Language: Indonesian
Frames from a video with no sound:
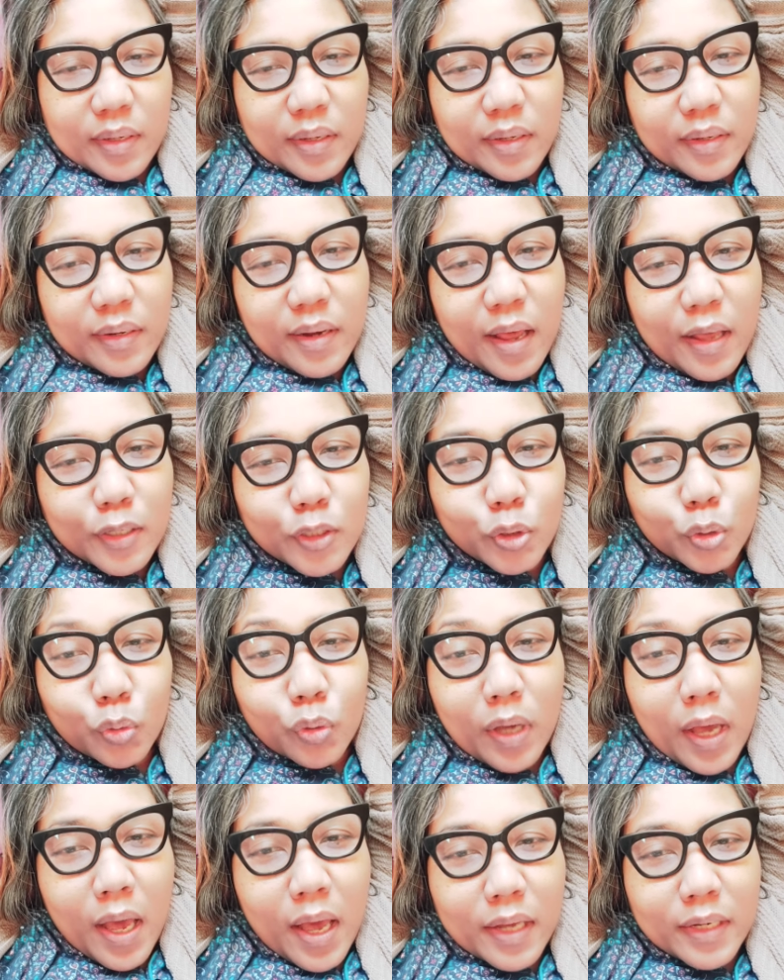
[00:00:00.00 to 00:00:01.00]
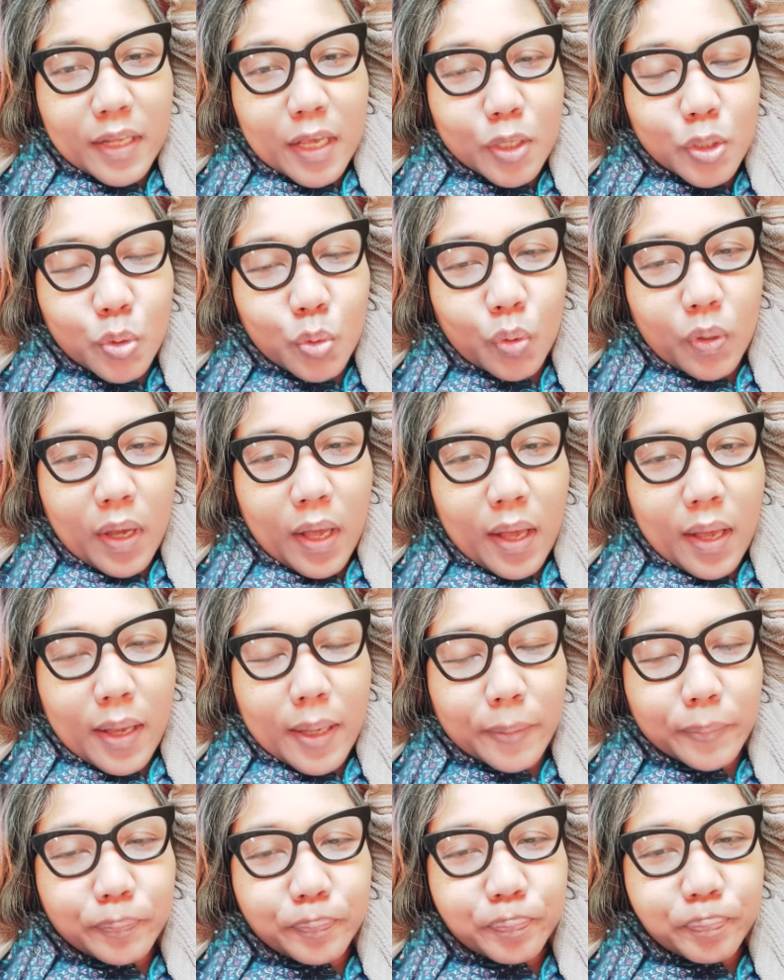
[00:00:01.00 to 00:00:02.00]
dan juga dia
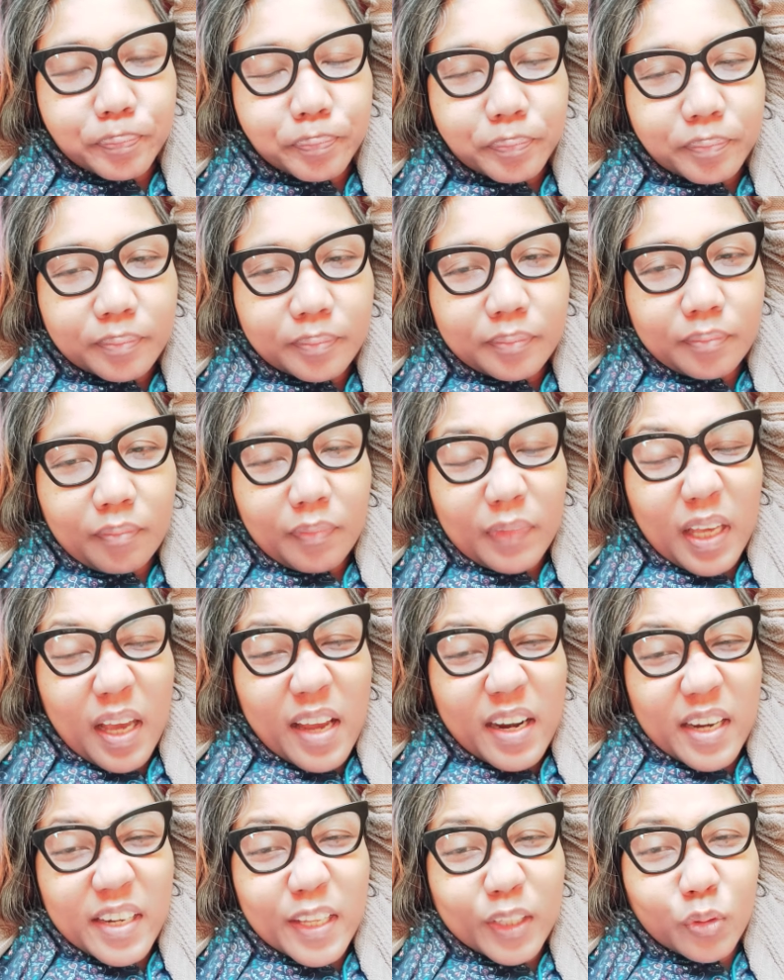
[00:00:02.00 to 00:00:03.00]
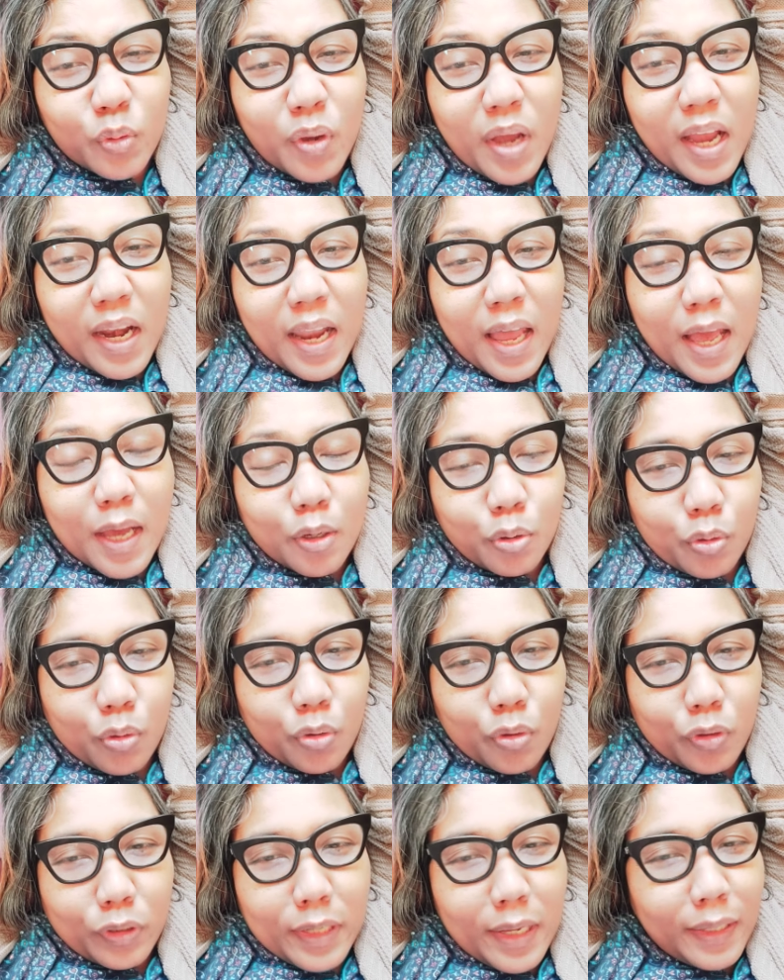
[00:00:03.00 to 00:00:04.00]
suka karena dia tuh nggak
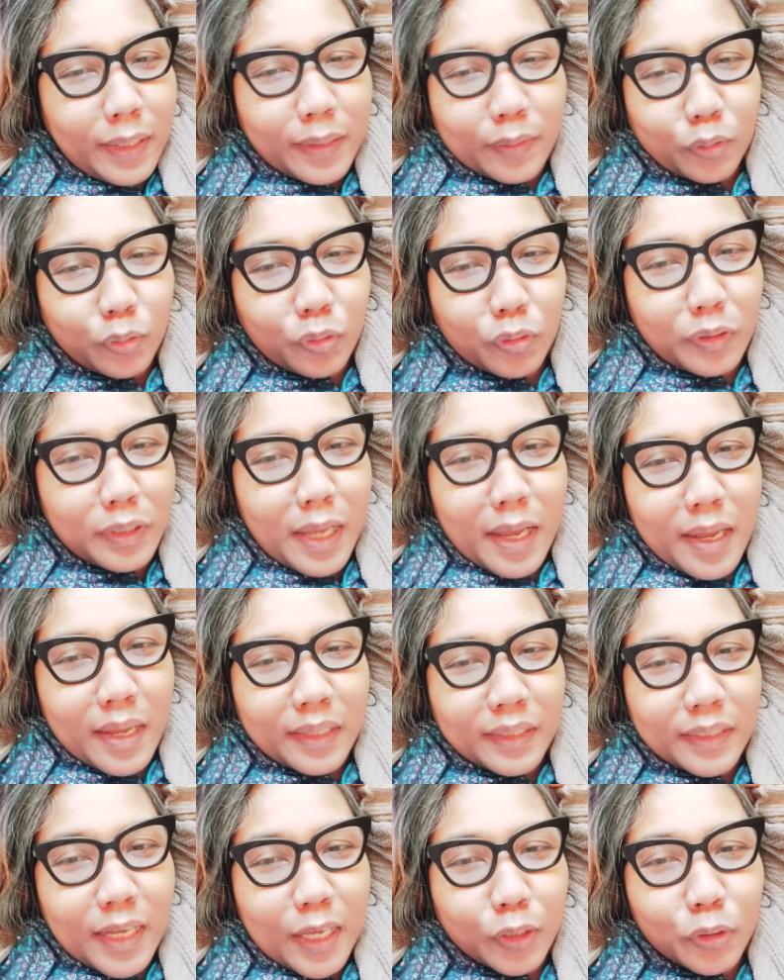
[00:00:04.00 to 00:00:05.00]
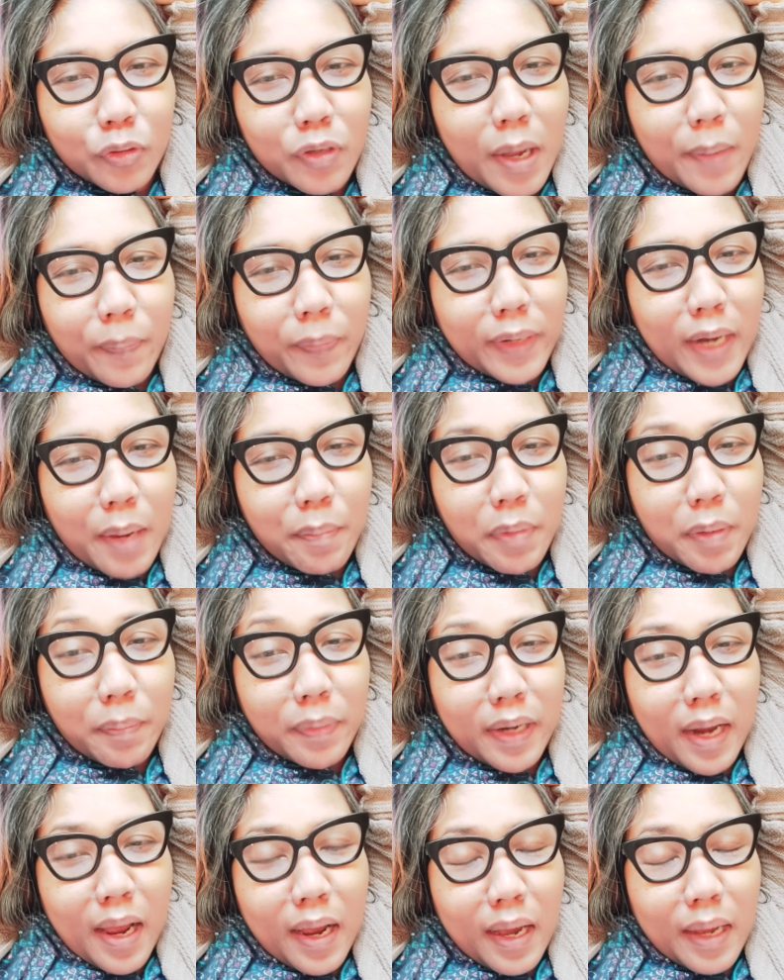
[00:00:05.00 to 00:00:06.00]
laku dia tuh dia dia itu nggak pernah
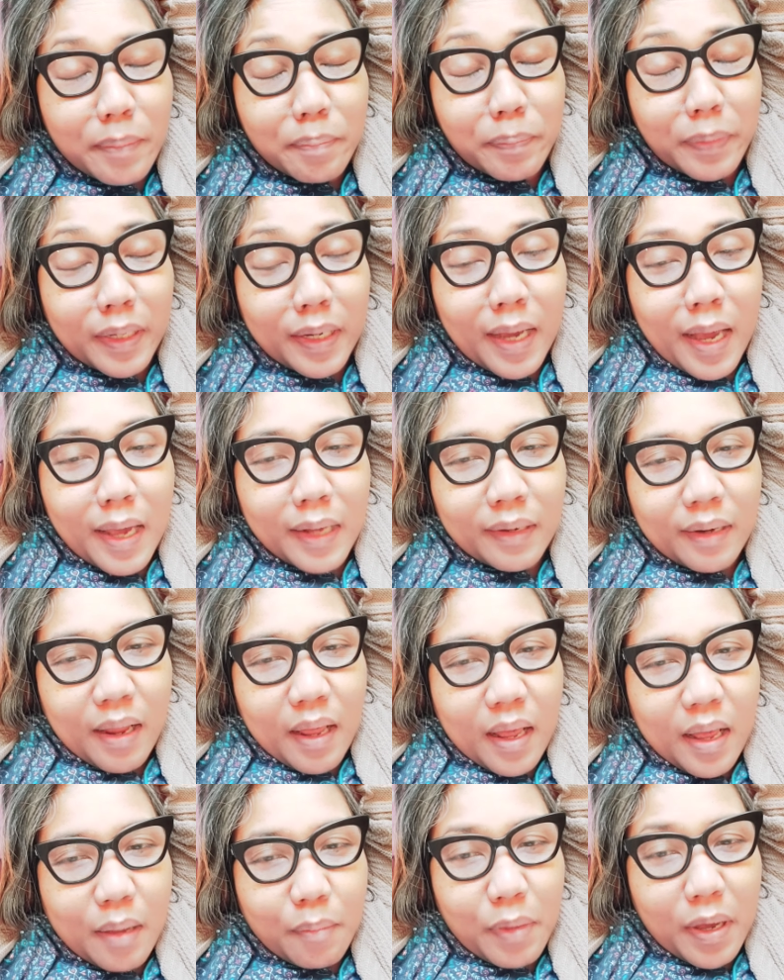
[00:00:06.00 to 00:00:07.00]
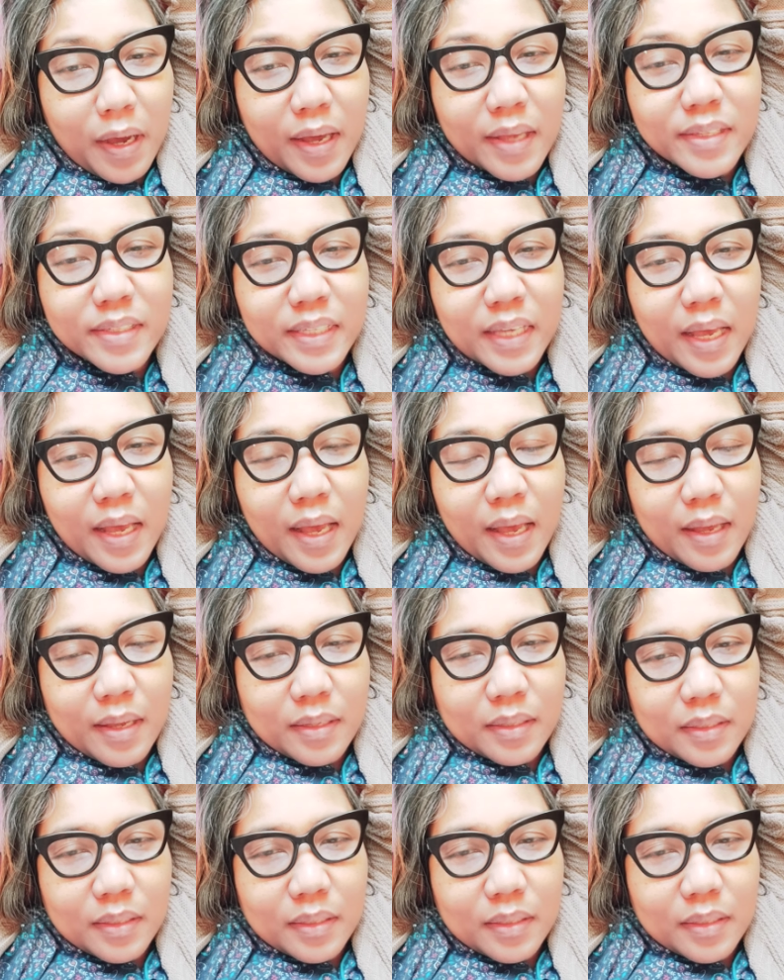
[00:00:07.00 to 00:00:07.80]
memenangkan perkara makanya